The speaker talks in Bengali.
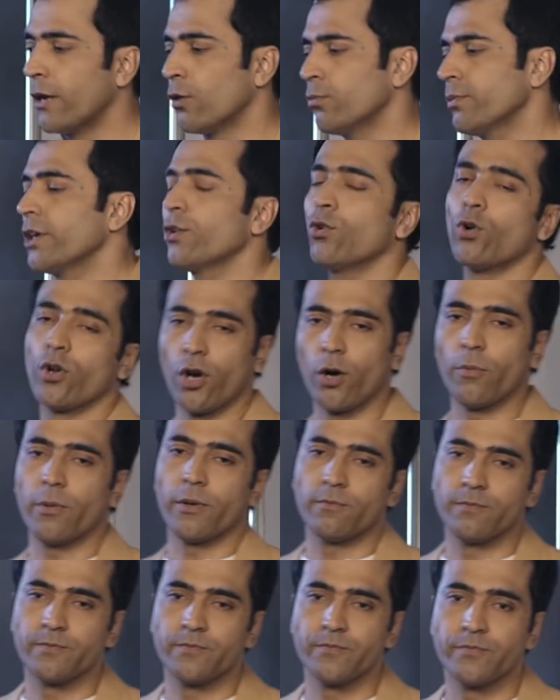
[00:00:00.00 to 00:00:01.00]
এরম কি করে
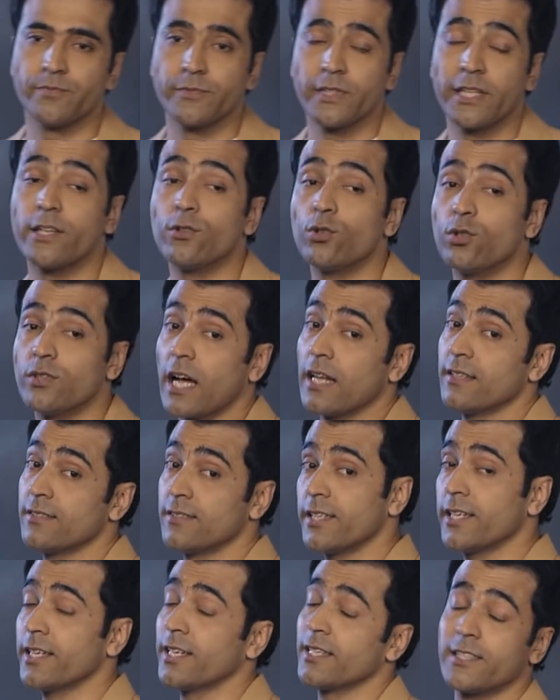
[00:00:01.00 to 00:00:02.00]
হবে কিন্তু
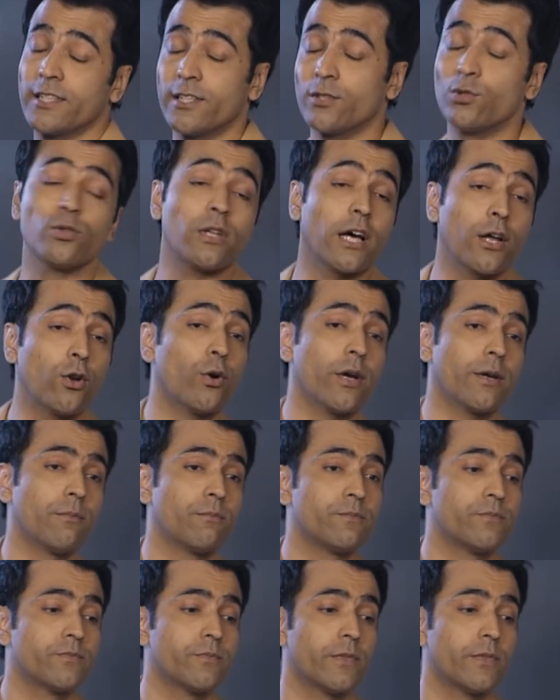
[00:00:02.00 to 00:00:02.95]
তানসেনের কাছে কিন্তু তা নয়